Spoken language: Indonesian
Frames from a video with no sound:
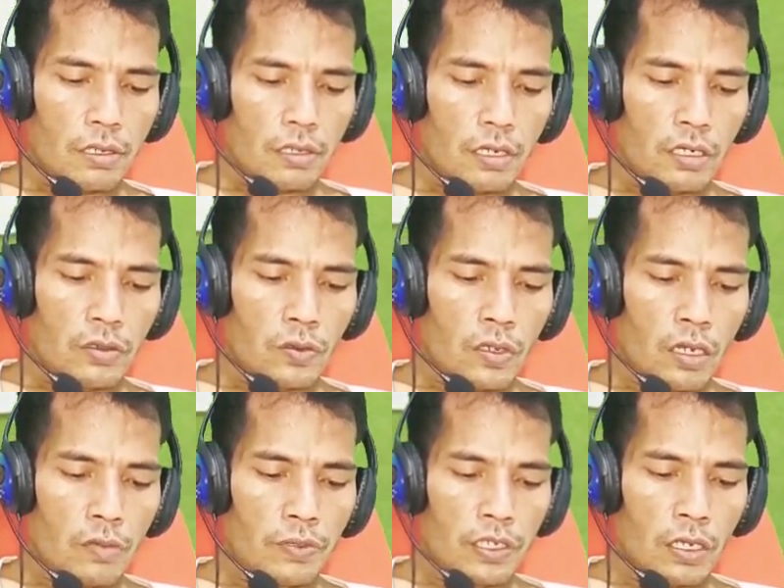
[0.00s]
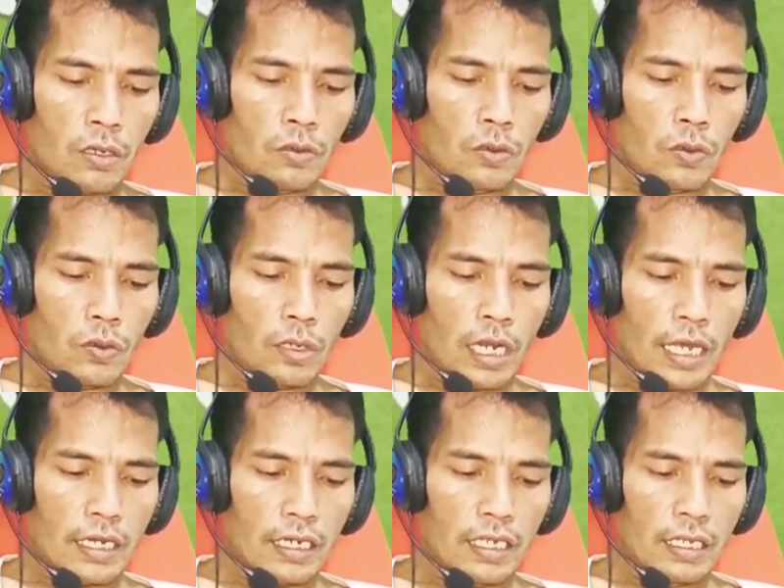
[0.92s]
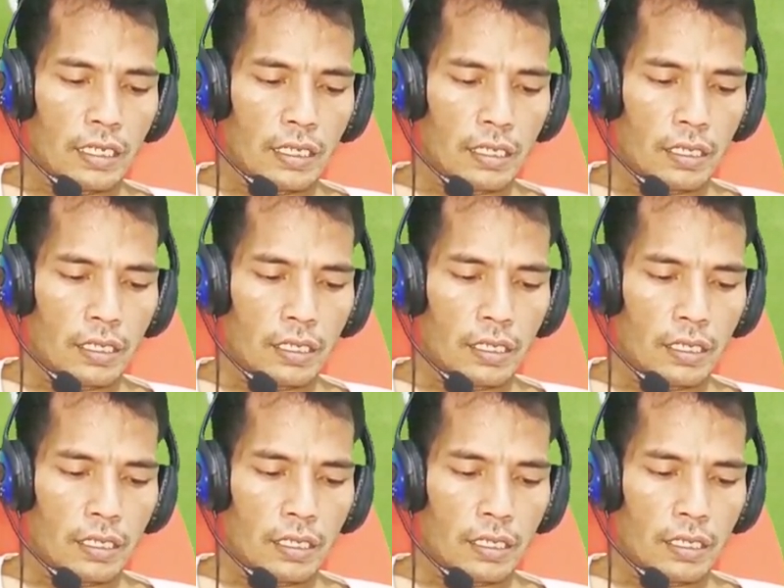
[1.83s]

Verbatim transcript: dan juga bisa untuk lari